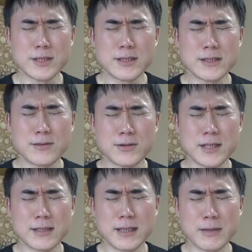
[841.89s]
進次郎
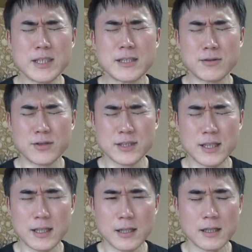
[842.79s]
さんなんか見てるとです
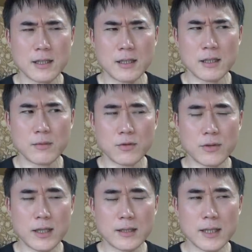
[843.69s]
ねも
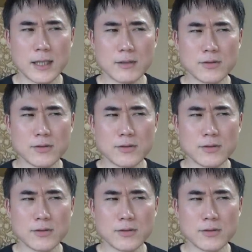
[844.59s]
う得体